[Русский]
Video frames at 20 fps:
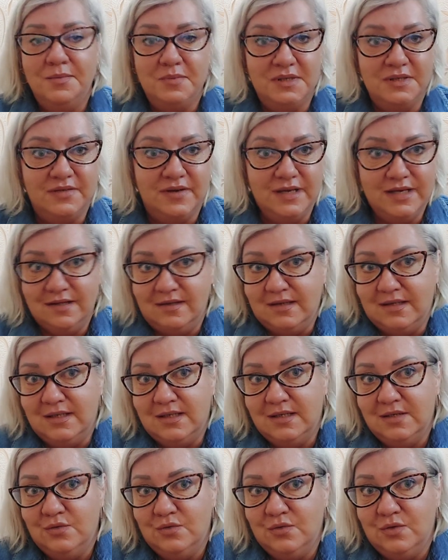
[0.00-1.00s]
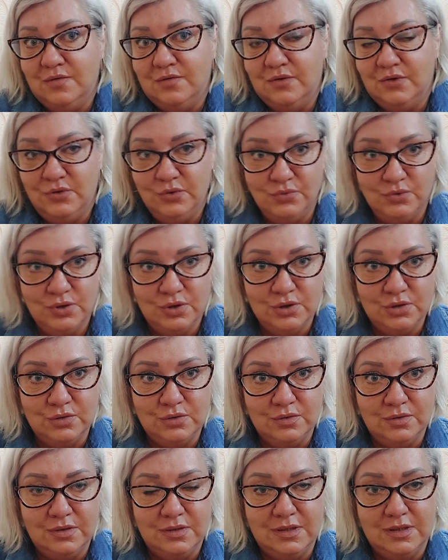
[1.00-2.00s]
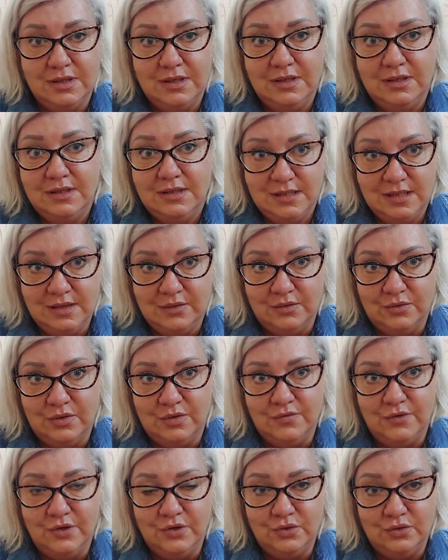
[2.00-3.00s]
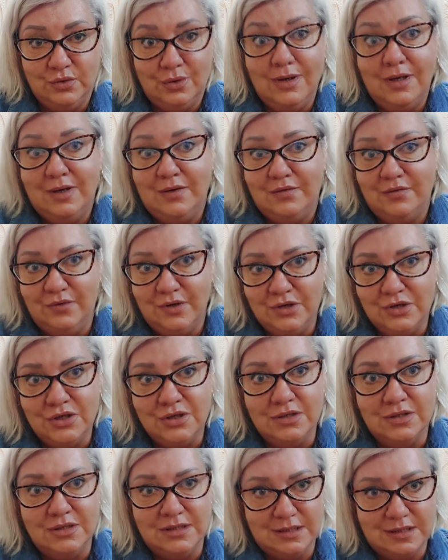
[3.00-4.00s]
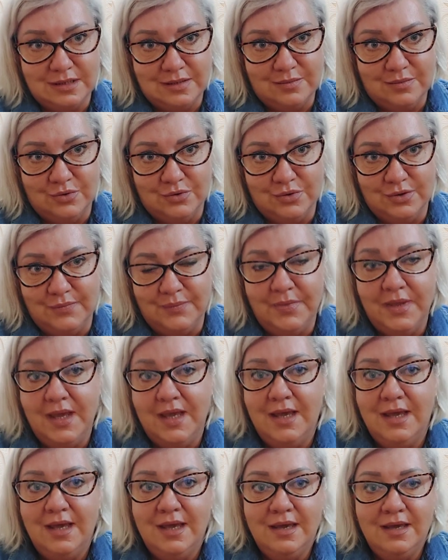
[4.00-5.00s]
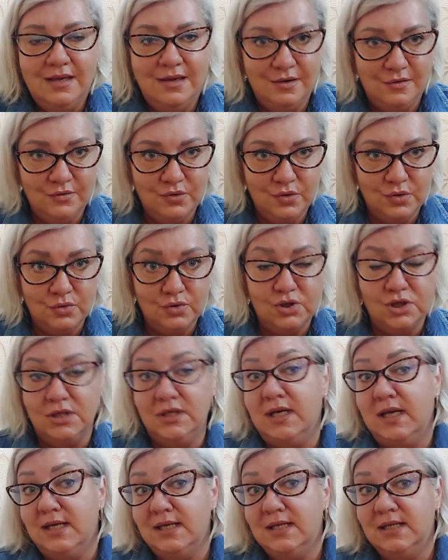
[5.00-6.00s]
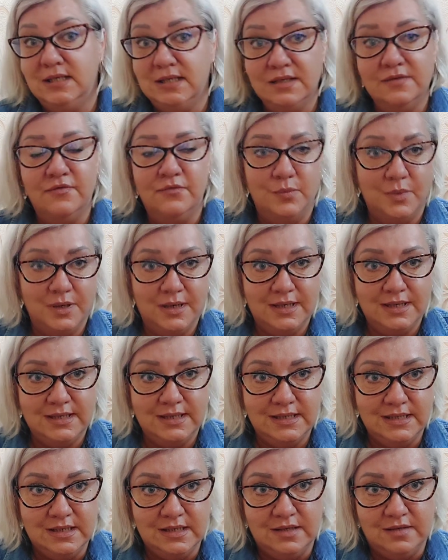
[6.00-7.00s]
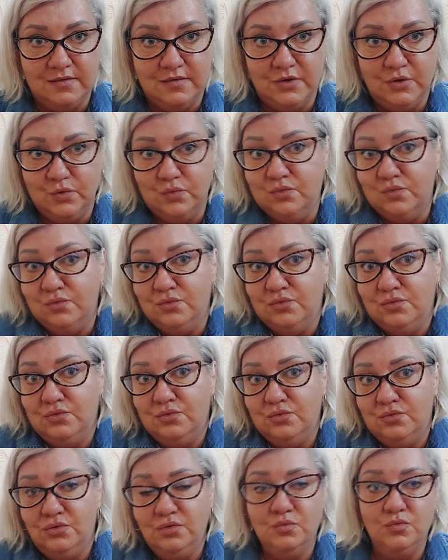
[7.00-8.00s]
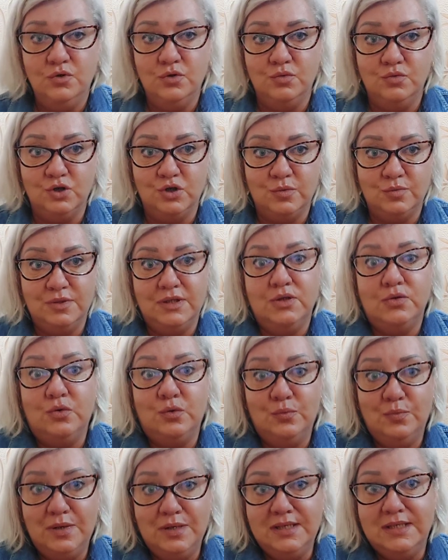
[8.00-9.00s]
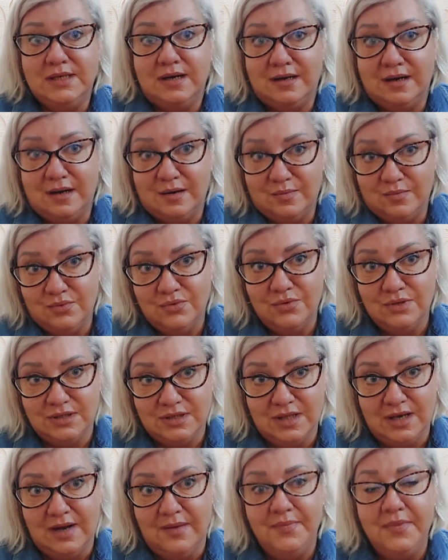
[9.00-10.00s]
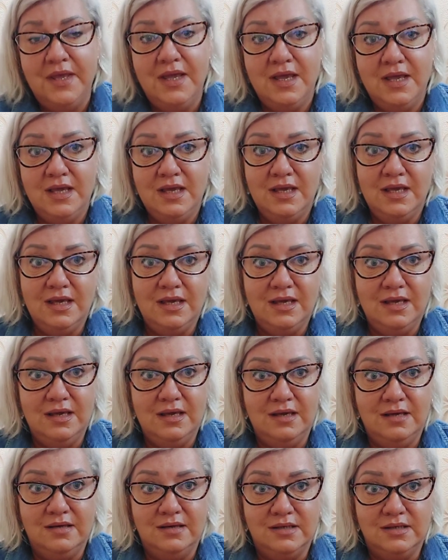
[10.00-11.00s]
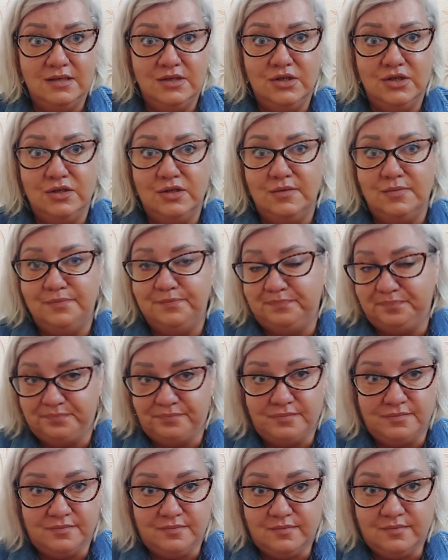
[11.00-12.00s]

Звонила сыну, говорю, сынок, ты где? Он говорит, только вышел с работы. Я говорю, слушай, я здесь в магазине, говорю, ну, думаю, может быть, купить арбуз, да, и, значит, эм,